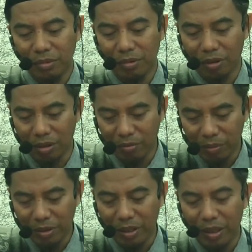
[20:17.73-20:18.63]
kalau
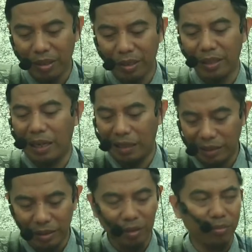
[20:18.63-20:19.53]
ngambil peternakan ya
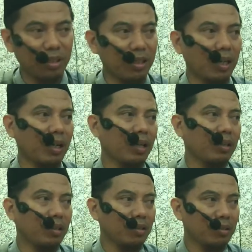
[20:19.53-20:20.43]
ahli dalam
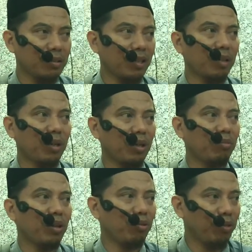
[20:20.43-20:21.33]
peternakan lah jangan
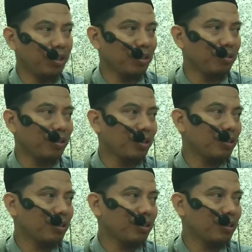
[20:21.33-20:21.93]
malu-maluin gitu ya